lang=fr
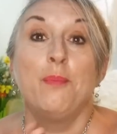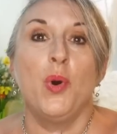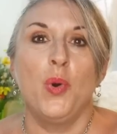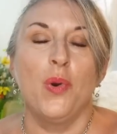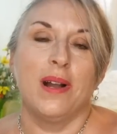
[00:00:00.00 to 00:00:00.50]

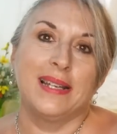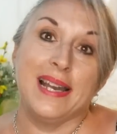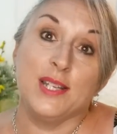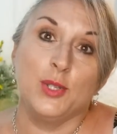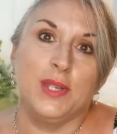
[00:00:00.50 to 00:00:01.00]
Pourquoi
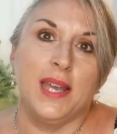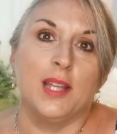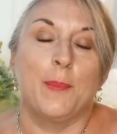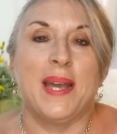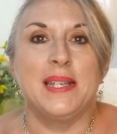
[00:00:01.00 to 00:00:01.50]
Classe
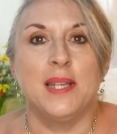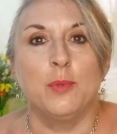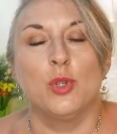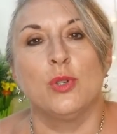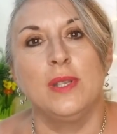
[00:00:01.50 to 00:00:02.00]
4 par
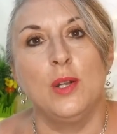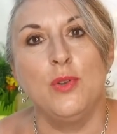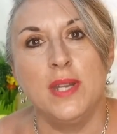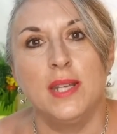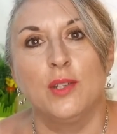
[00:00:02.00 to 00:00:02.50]
exemple, ce sont des
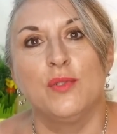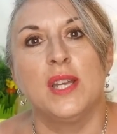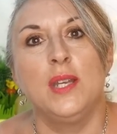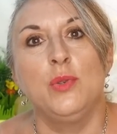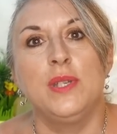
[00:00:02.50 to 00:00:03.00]
lunettes que
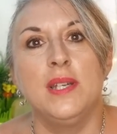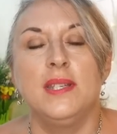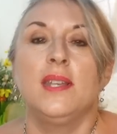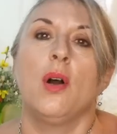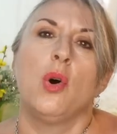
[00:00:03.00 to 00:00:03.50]
vous allez
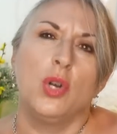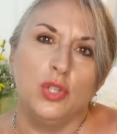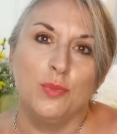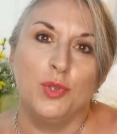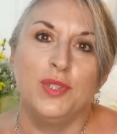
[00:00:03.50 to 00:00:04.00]
utiliser en
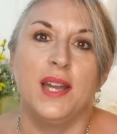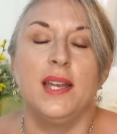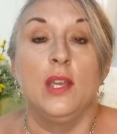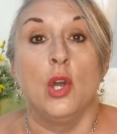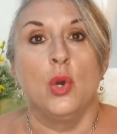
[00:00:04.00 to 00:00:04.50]
haute
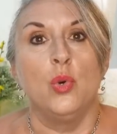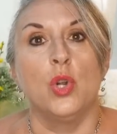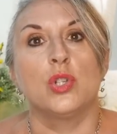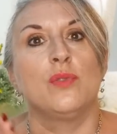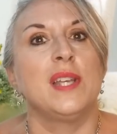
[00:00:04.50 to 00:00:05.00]
montagne ou
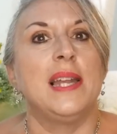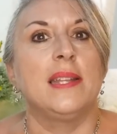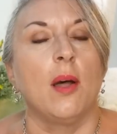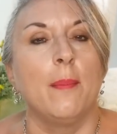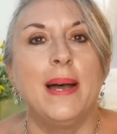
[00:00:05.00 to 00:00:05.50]
lorsque vous allez
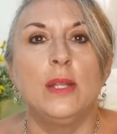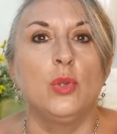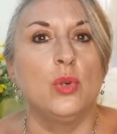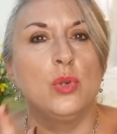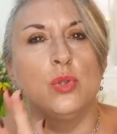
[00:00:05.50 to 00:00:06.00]
être en
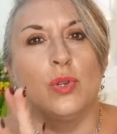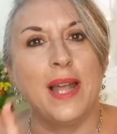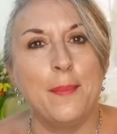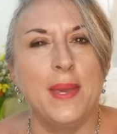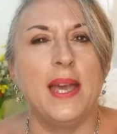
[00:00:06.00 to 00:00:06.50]
bateau, sur
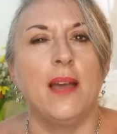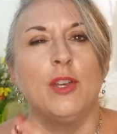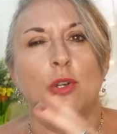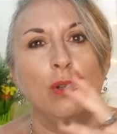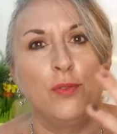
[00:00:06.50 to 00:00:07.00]
la mer
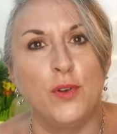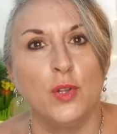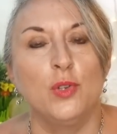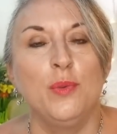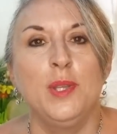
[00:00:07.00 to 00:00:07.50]
avec une
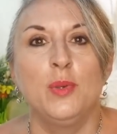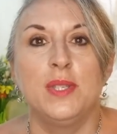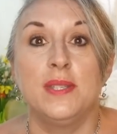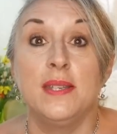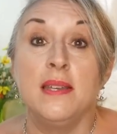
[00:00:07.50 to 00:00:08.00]
forte
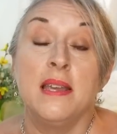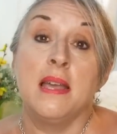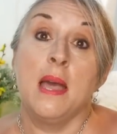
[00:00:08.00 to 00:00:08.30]
luminosité.